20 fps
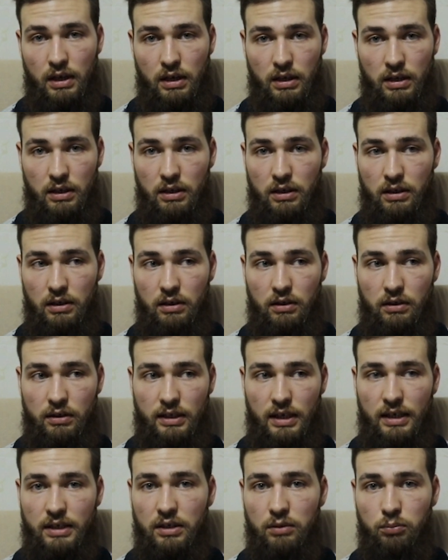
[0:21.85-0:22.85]
И
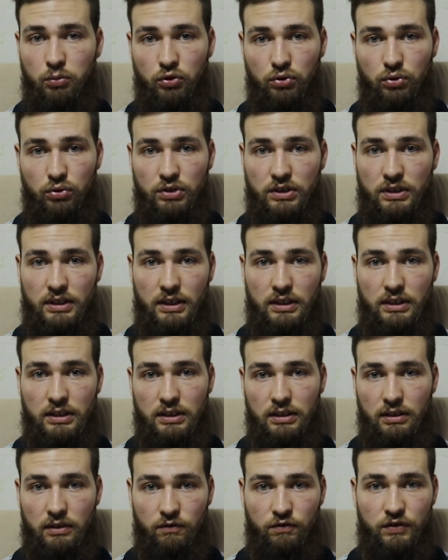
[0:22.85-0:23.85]
я не буду
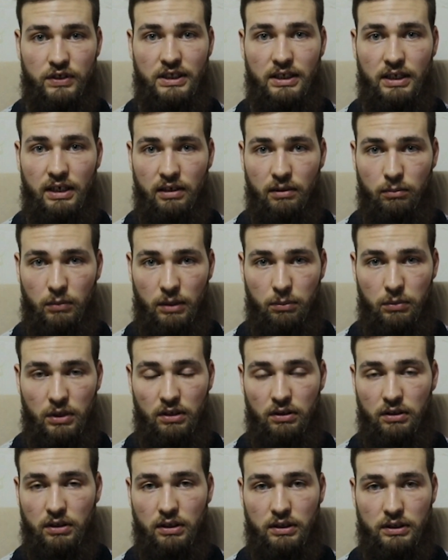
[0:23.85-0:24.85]
здесь все
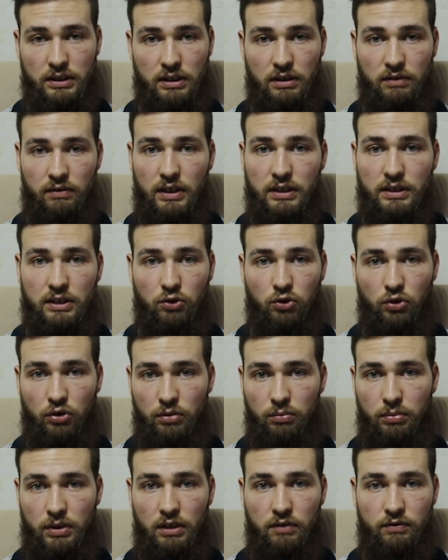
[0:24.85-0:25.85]
моменты раскрывать,
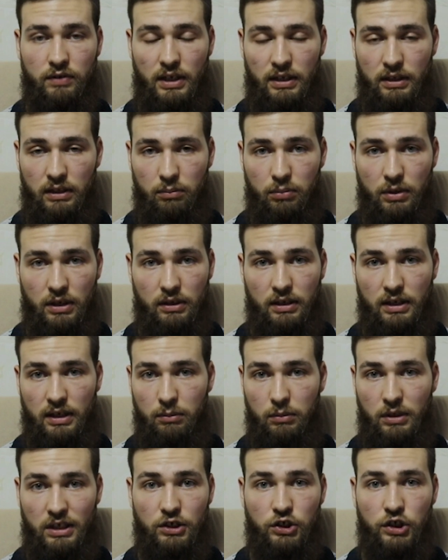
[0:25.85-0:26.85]
которые были в данной
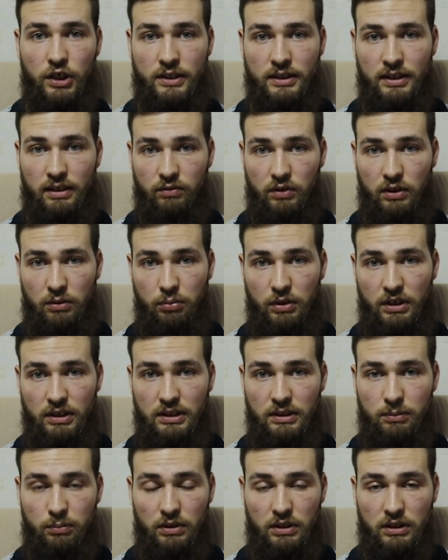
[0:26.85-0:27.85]
программе. Лишь основные
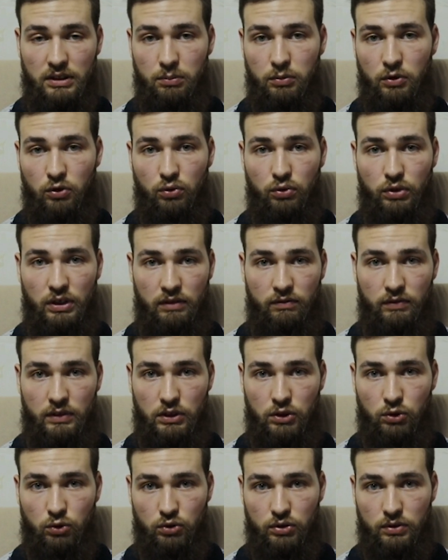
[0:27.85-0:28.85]
принципы разберу и
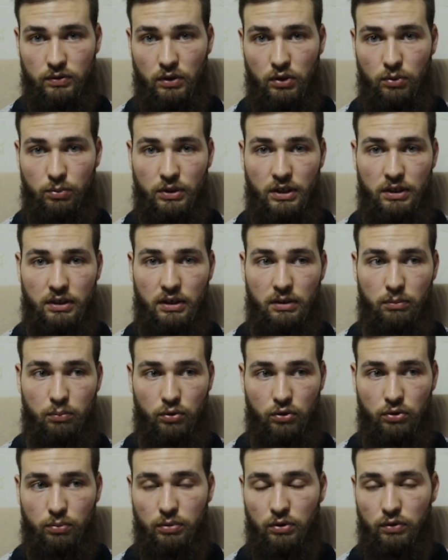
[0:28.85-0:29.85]
выскажу свое мнение
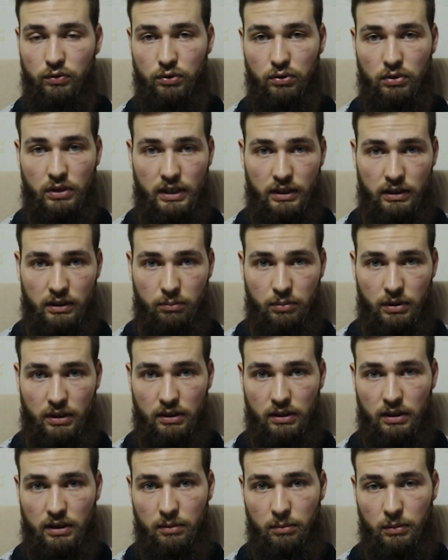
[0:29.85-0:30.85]
по поводу данной
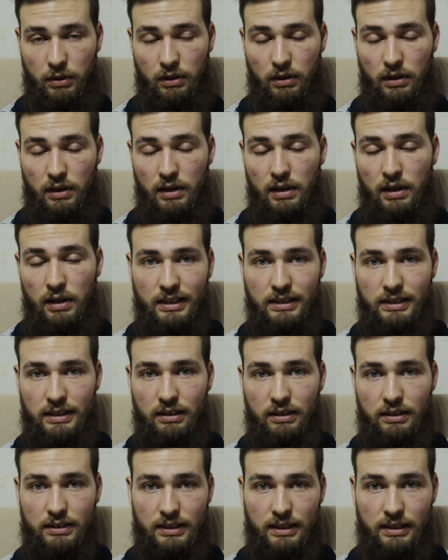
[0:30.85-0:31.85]
программы.
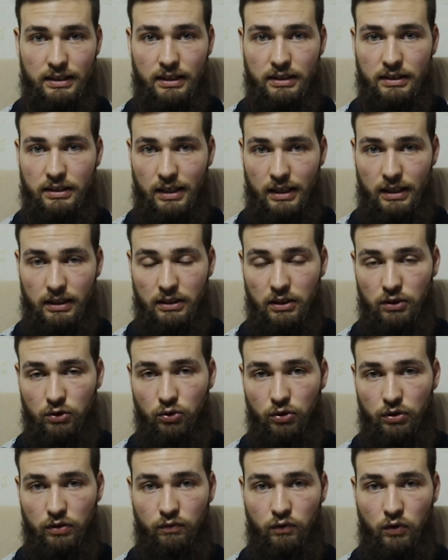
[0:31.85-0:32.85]
Если рассказать кратко,
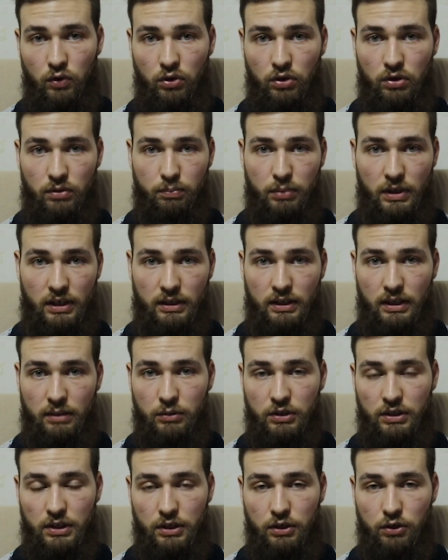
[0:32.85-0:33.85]
то его
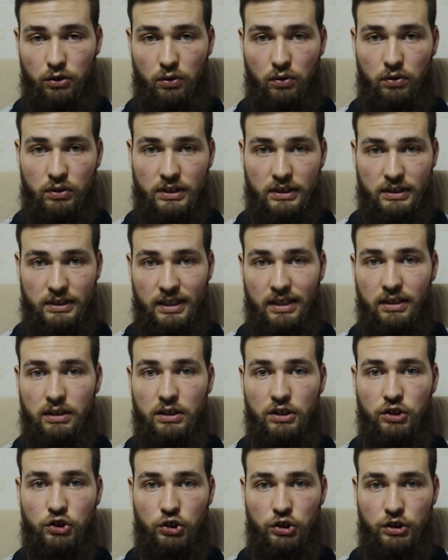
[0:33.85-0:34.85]
программа тренировок
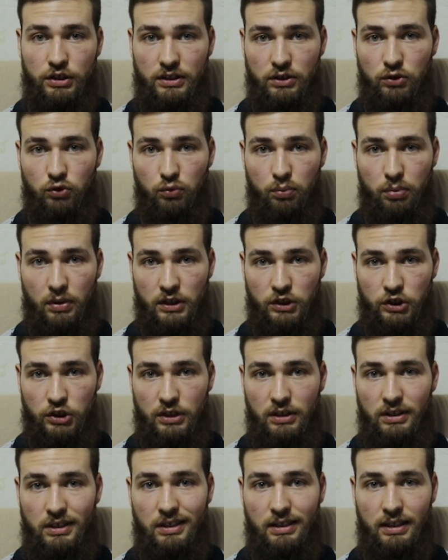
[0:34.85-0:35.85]
состоит из шести
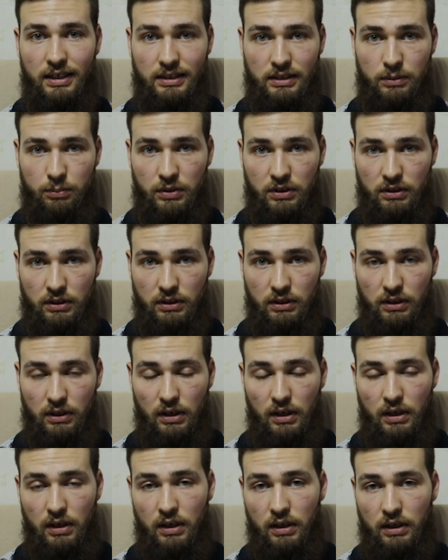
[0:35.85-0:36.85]
упражнений для спины.
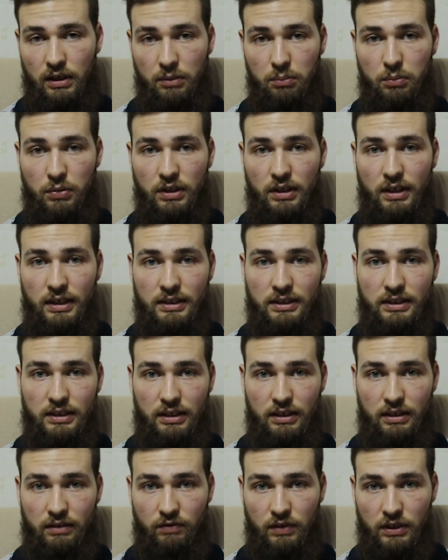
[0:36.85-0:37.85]

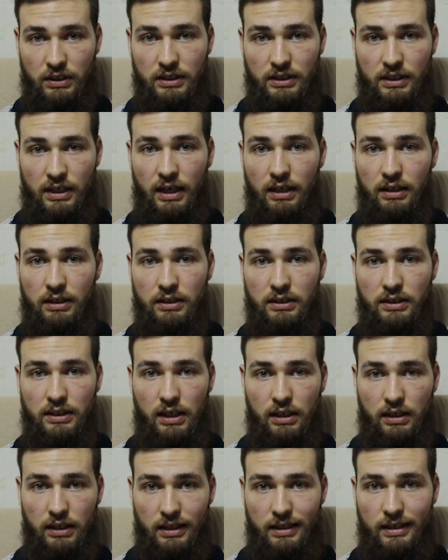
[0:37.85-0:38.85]
Комбинация вертикальных
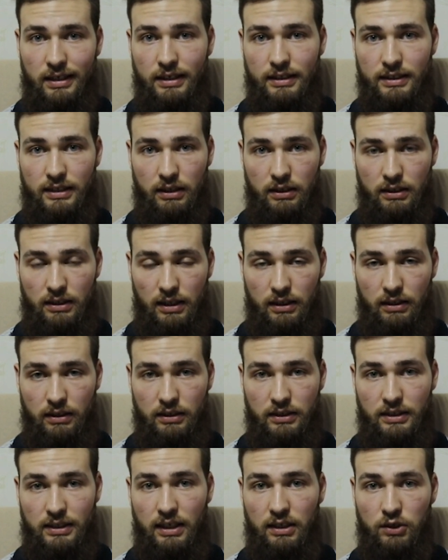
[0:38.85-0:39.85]
тяг и
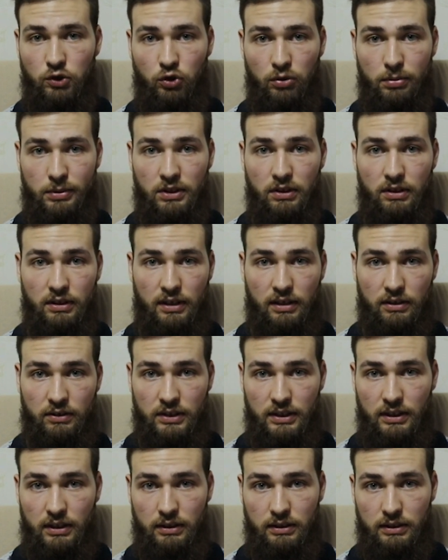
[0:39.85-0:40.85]
горизонтальных тяг, собственно, как
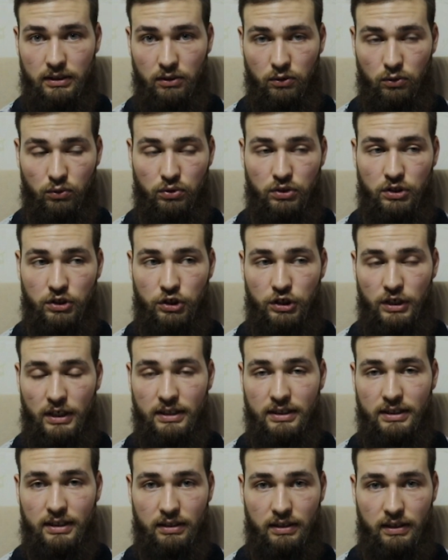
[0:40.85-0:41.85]
все и делают.
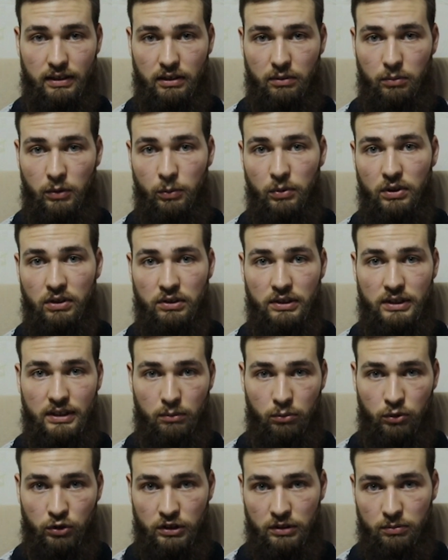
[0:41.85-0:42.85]
Сейчас, на данный момент, все
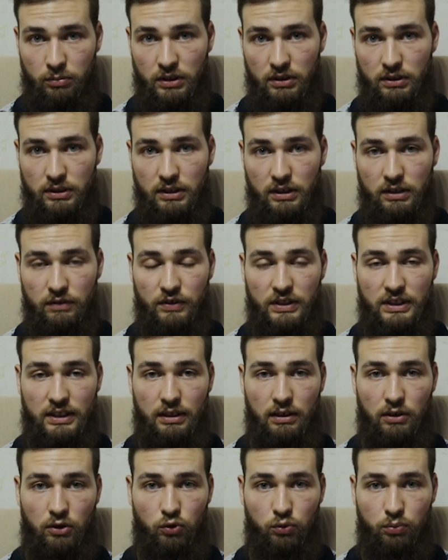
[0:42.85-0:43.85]
бодибилдеры,
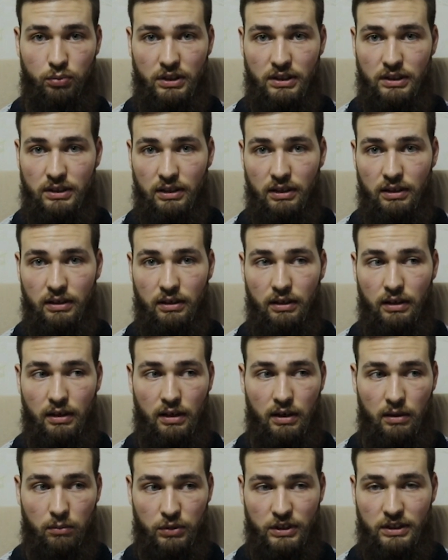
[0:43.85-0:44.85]
все любители,
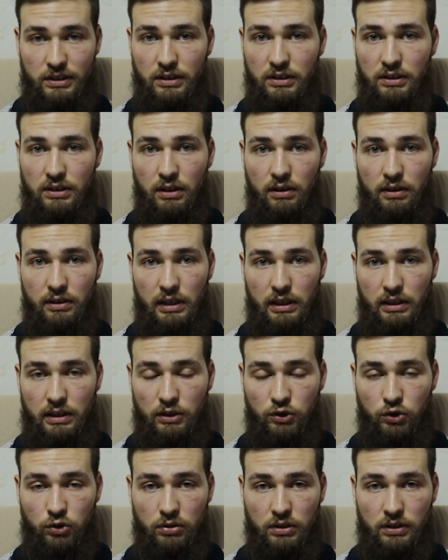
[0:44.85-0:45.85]
посетители
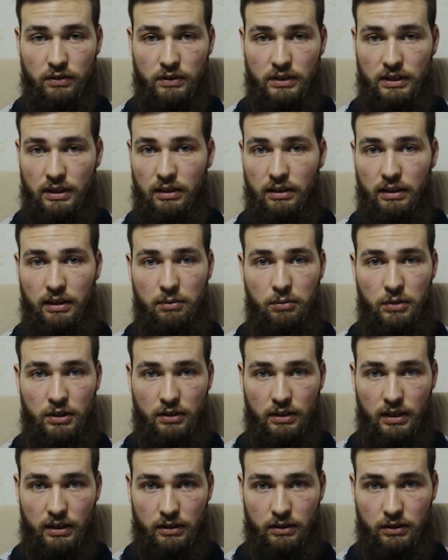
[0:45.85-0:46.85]
тренажерного зала именно
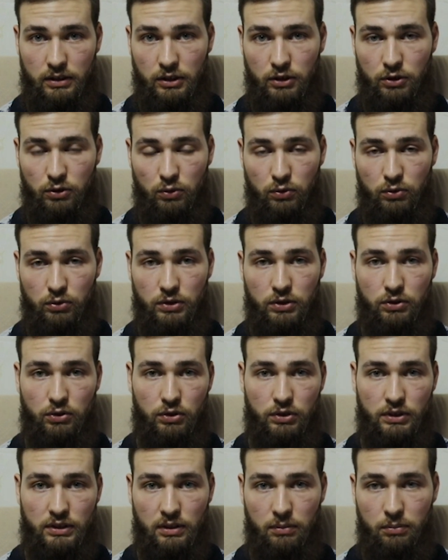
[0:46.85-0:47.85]
так и тренируются. То
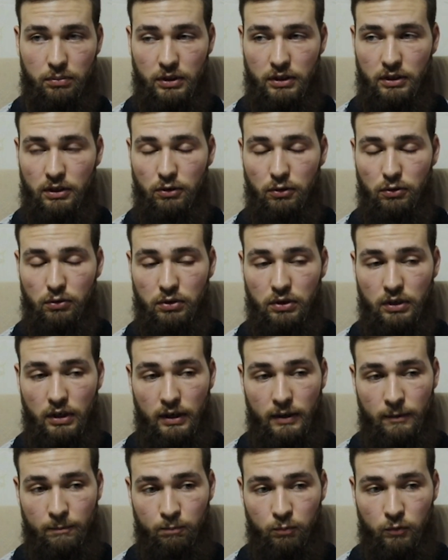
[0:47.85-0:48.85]
есть комбинируют
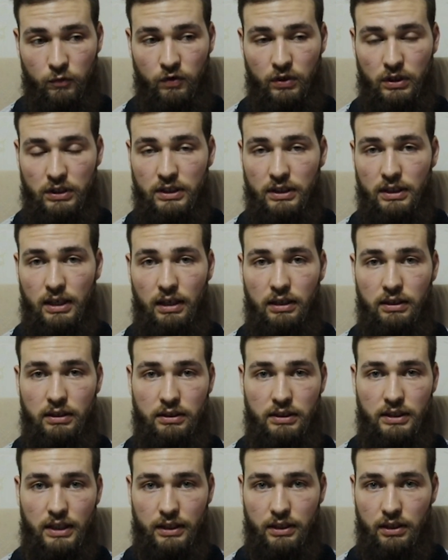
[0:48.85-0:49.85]

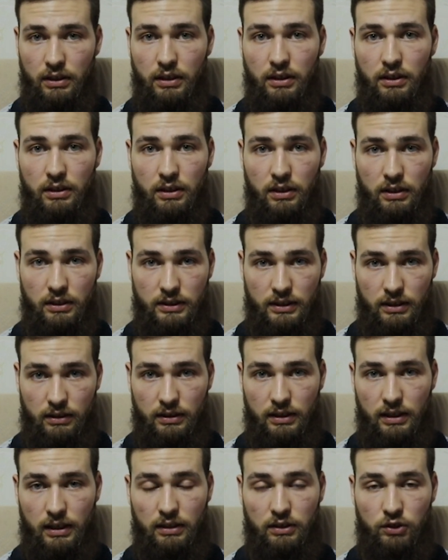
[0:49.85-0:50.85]
Вертикальные тяги и
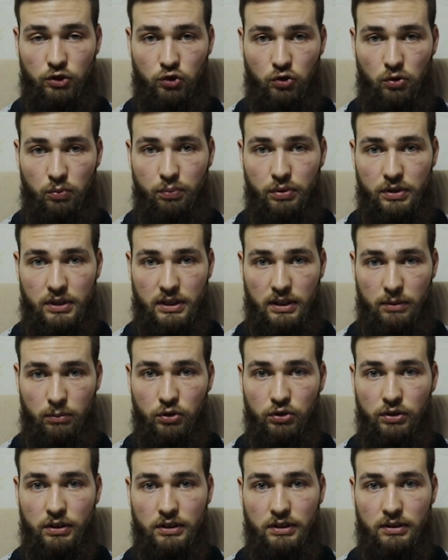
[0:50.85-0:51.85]
горизонтальные, чтобы
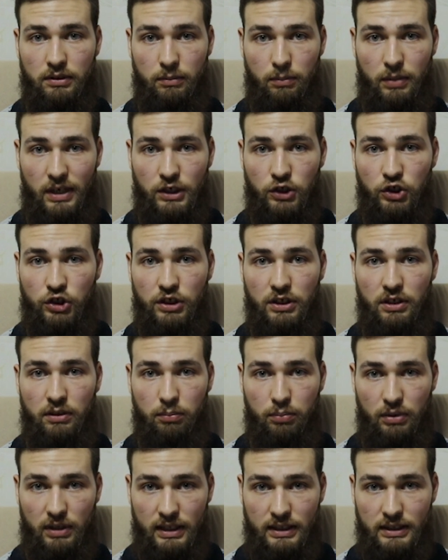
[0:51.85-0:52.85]
проработать большие
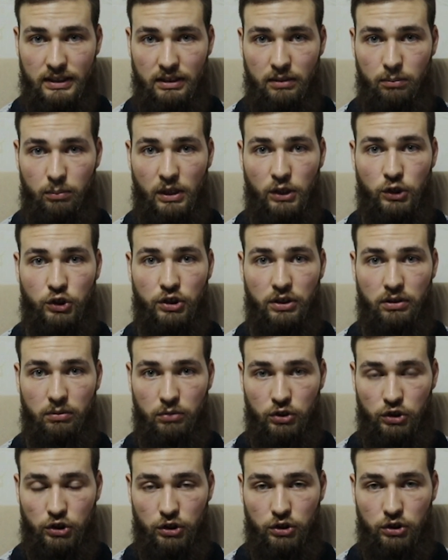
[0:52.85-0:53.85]
пласты, большие
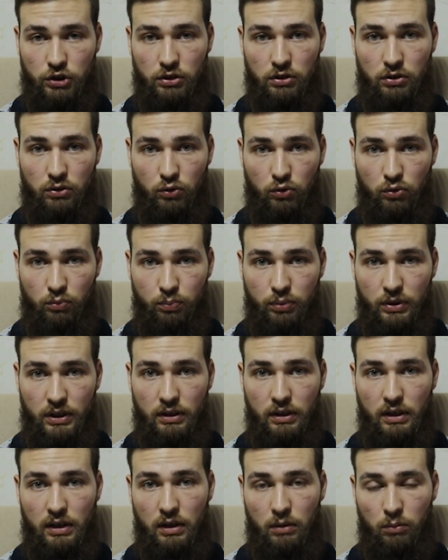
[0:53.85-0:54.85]
мышечные
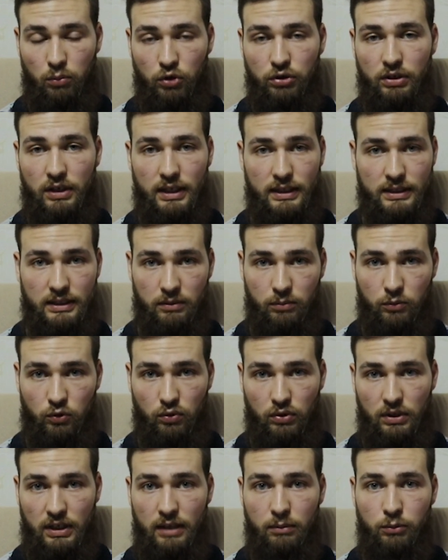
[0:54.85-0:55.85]
группы под разными
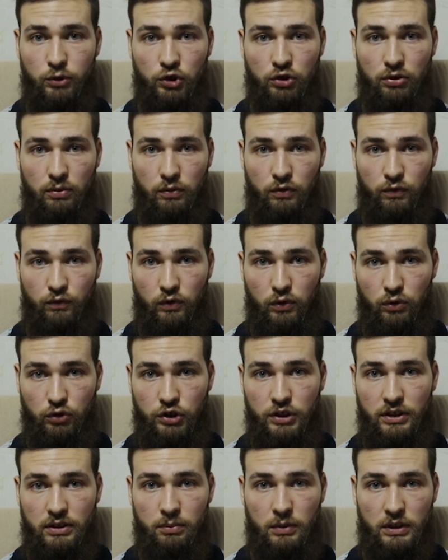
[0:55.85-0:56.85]
углами, чтобы
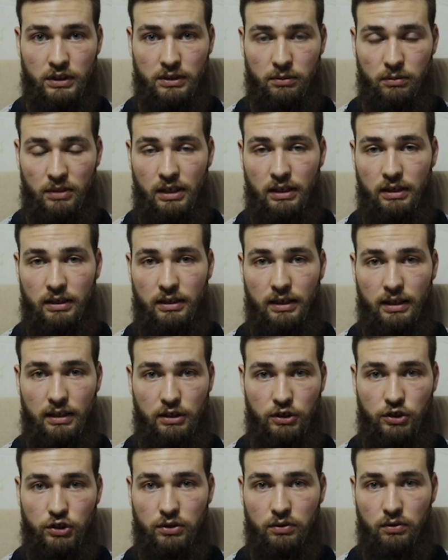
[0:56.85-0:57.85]
включить максимальное
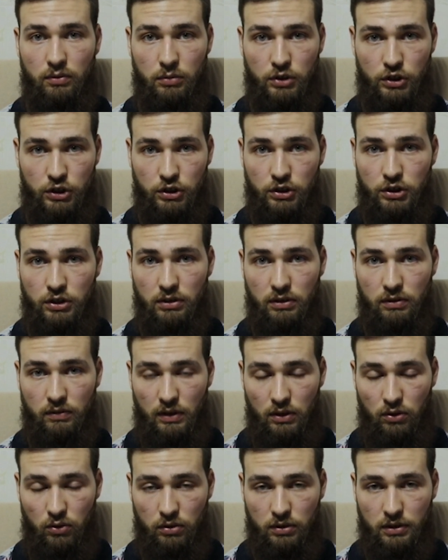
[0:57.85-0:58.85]
количество мышечных
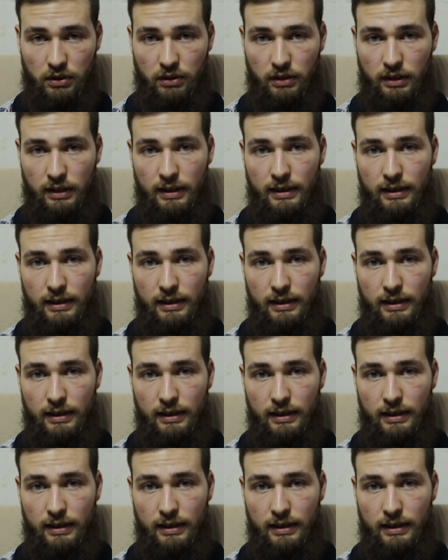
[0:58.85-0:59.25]
волокон.